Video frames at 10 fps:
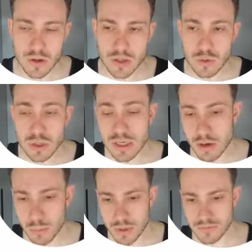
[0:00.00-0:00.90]
e o que
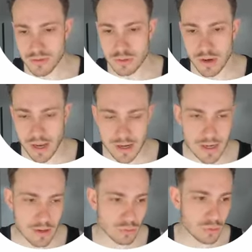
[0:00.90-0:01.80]
eu prefiro é
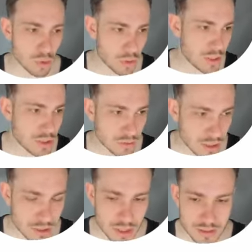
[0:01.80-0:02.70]
criar um token de
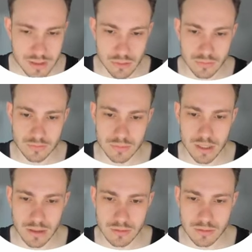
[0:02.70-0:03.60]
autenticação,
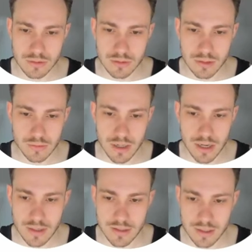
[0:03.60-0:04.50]
tá? Então
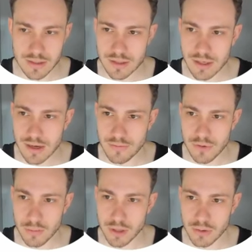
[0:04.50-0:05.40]
essa aqui seria a
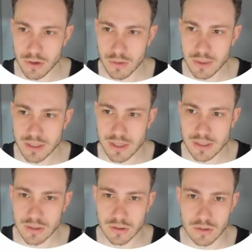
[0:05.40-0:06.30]
forma que eu
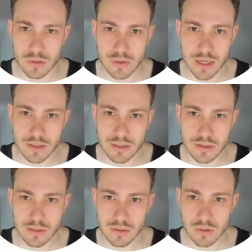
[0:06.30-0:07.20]
recomendaria, ó,
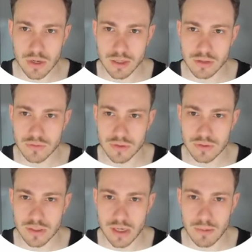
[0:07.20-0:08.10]
creating connection with
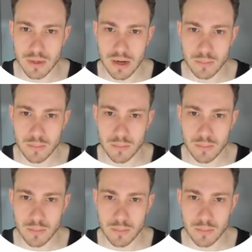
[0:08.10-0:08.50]
username and